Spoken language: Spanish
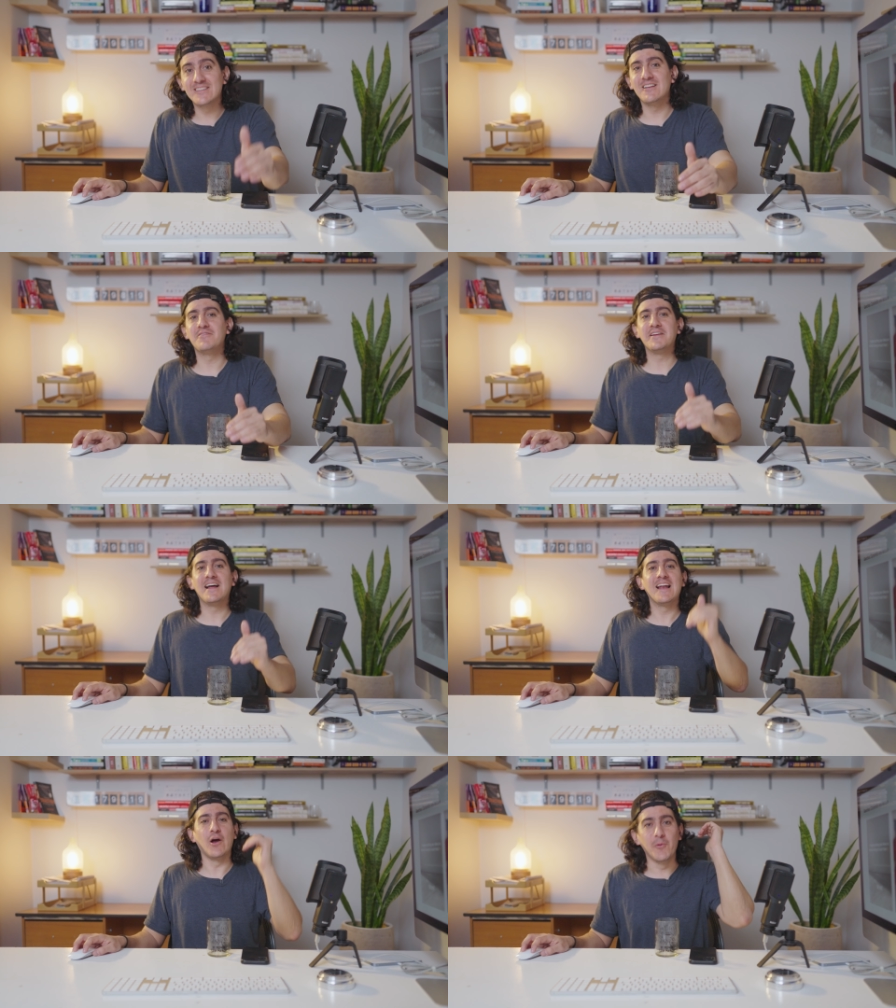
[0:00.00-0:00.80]
hasta el
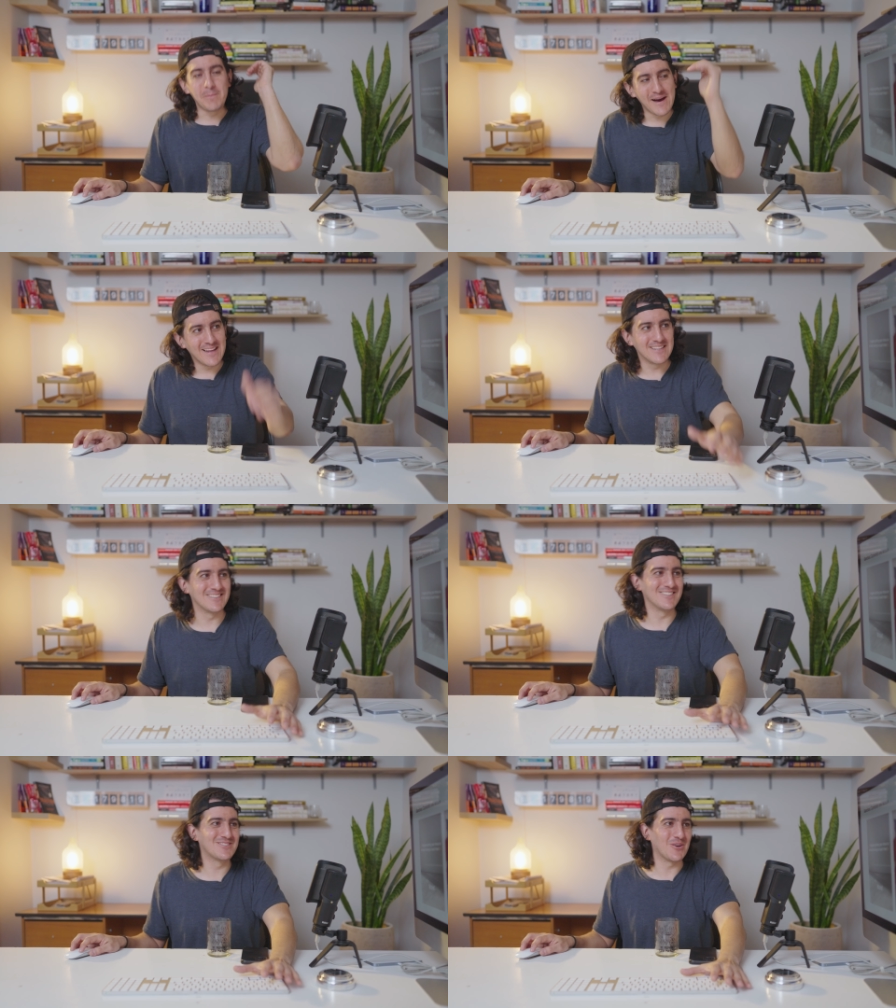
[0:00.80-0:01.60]
final, o para de
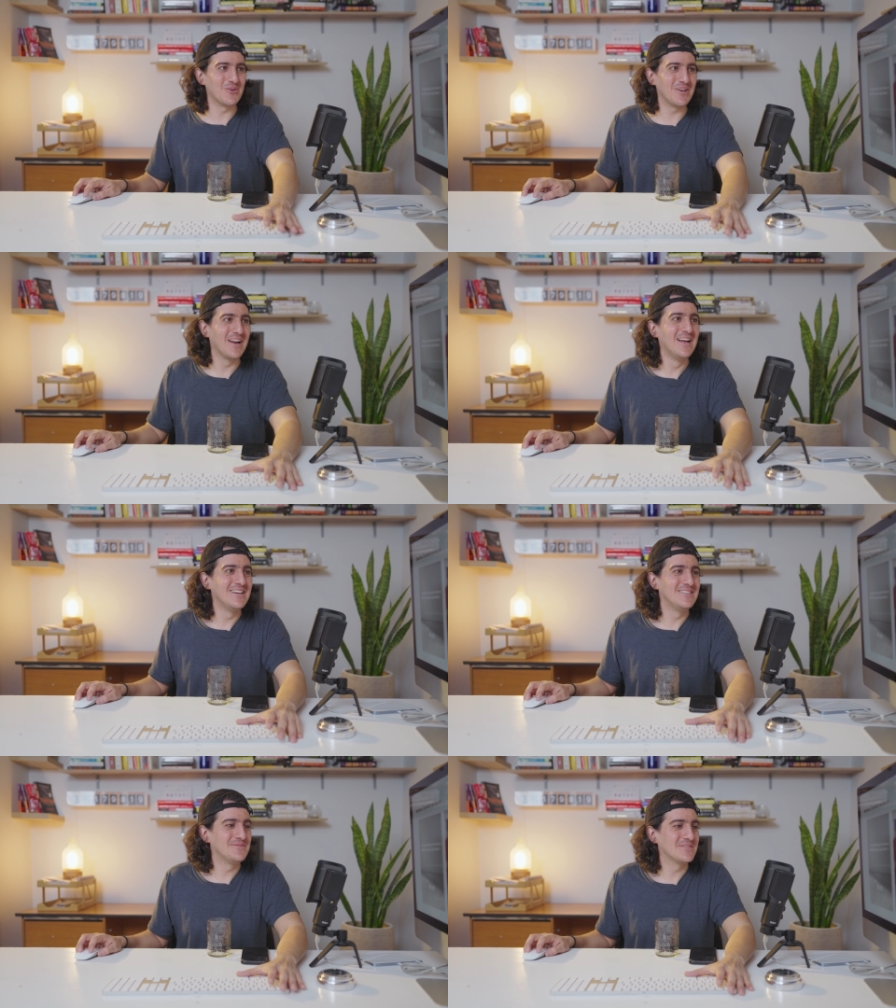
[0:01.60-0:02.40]
hacer explore.
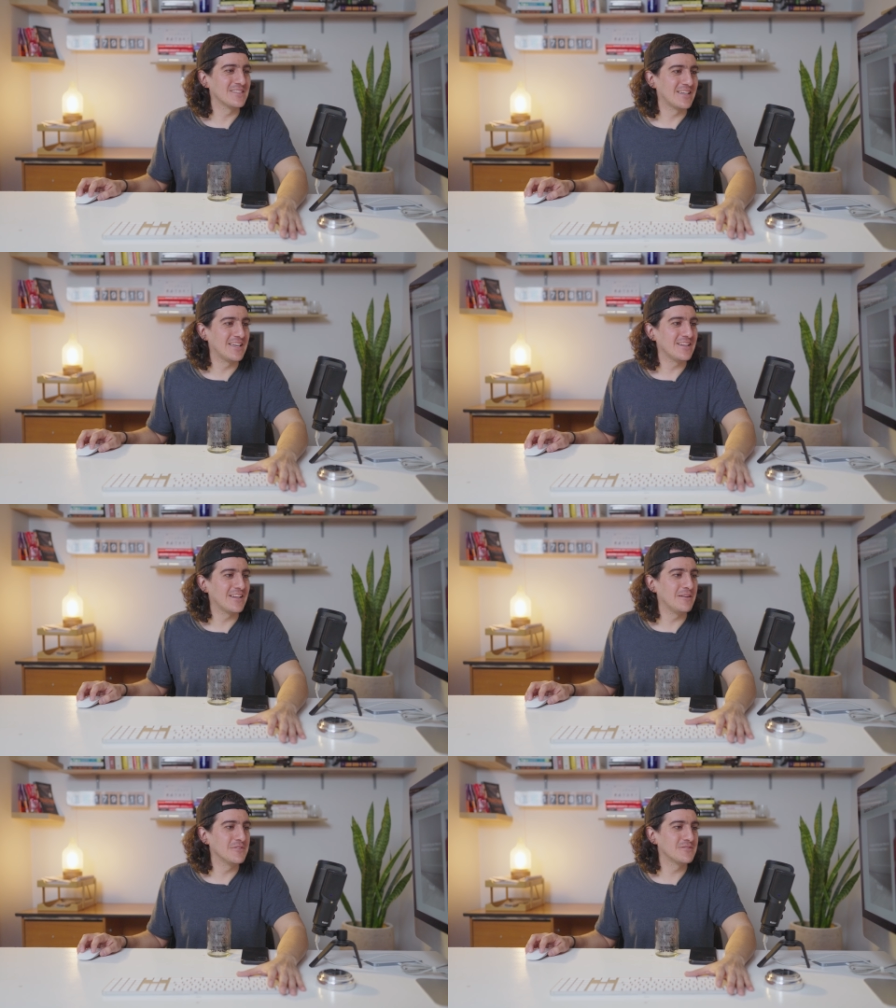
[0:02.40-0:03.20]
Y aquí
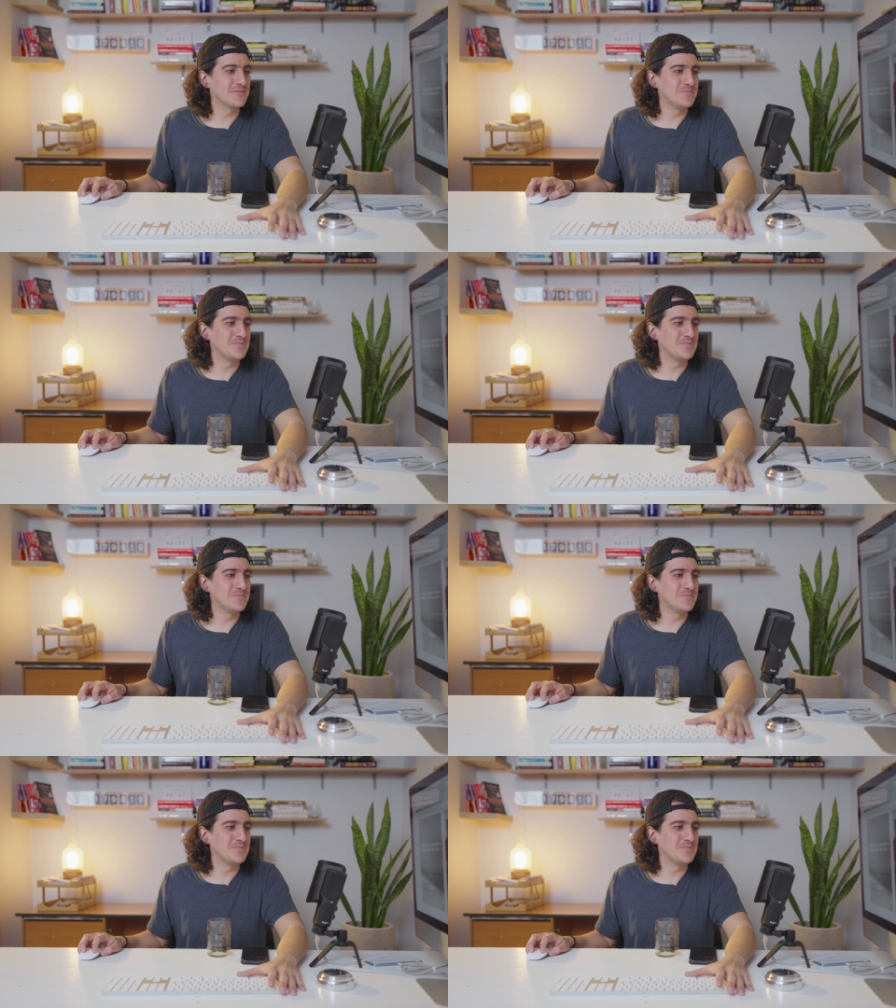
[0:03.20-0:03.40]
tenemos...